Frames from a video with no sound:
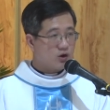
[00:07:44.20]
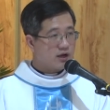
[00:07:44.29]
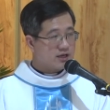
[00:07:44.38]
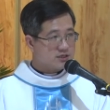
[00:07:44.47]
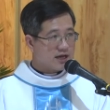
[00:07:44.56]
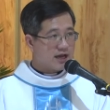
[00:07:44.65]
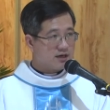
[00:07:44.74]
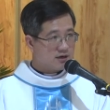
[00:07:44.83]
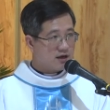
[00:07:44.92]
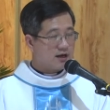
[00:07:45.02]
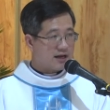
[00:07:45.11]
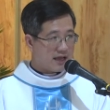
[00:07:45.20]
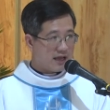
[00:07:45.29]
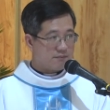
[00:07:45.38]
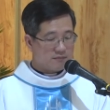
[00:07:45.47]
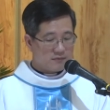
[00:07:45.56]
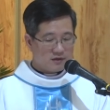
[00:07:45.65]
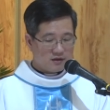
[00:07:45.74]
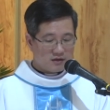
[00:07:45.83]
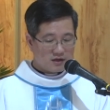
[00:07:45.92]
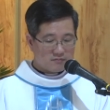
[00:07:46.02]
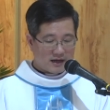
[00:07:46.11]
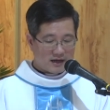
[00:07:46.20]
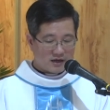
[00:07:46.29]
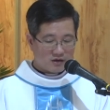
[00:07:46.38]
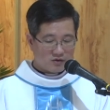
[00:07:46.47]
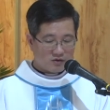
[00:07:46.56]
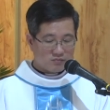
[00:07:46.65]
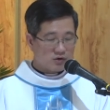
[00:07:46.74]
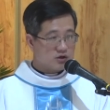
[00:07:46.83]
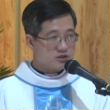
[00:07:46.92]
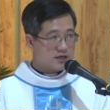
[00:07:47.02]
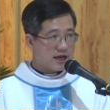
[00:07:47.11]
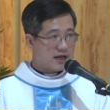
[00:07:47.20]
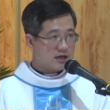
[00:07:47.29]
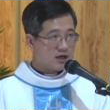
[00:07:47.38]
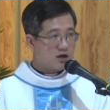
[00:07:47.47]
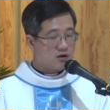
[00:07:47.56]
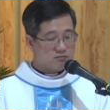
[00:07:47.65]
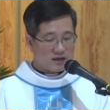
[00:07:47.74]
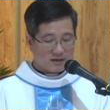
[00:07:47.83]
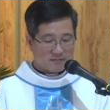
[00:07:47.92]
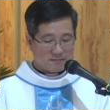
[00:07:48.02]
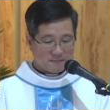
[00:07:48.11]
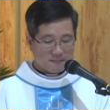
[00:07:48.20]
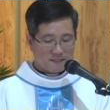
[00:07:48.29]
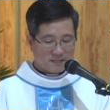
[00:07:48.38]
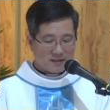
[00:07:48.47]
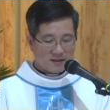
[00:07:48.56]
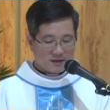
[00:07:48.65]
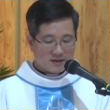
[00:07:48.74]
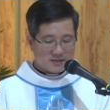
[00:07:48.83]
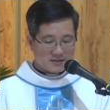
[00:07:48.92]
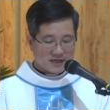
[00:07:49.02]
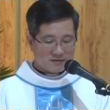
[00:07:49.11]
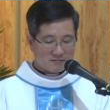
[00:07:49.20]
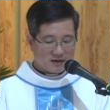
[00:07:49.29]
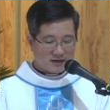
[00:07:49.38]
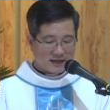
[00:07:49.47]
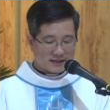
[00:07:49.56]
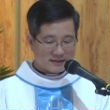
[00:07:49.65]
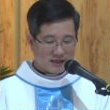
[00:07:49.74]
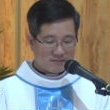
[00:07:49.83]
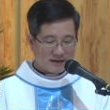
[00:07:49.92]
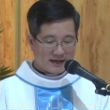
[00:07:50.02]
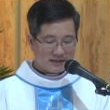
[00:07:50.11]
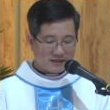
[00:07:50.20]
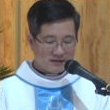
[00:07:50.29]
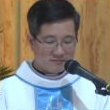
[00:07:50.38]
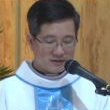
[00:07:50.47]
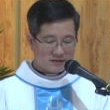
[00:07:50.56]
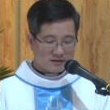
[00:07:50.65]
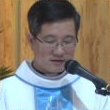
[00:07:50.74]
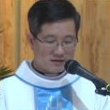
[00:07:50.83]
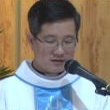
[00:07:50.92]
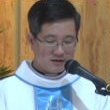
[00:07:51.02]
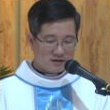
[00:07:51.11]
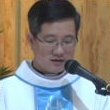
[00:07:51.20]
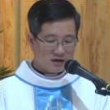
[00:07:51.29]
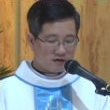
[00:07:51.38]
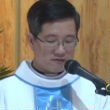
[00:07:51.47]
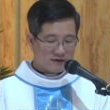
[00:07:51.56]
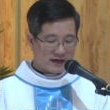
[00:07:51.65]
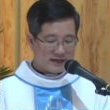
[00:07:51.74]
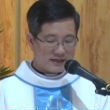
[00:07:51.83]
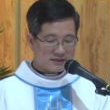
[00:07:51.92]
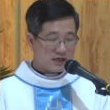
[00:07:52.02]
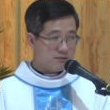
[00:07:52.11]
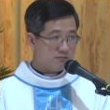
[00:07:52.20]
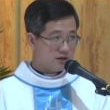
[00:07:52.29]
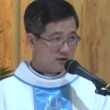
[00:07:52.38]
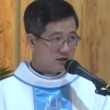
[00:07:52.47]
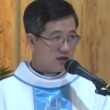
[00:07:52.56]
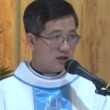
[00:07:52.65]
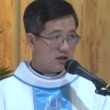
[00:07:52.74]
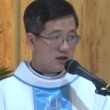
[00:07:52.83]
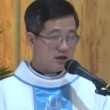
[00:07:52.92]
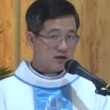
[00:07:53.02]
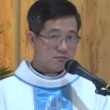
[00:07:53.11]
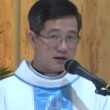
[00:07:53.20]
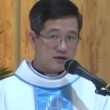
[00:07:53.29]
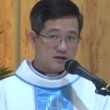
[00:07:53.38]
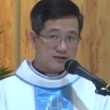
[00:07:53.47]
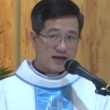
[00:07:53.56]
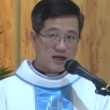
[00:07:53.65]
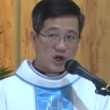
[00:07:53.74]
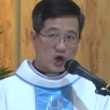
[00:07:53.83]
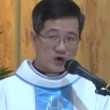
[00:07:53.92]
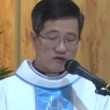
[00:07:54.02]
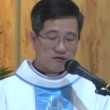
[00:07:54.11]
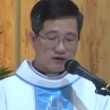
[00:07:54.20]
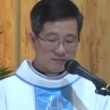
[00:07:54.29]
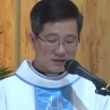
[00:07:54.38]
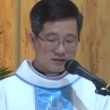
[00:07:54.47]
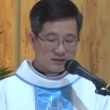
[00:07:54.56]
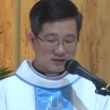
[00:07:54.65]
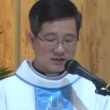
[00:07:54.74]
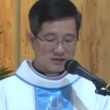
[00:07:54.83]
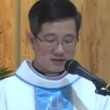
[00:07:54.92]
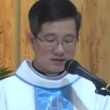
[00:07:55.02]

có cái trang rất là đẹp nhưng mà cũng có trang không đẹp. Xét mình là tìm lại chính mình chứ không phải là tìm những gì mà người ta nói về mình.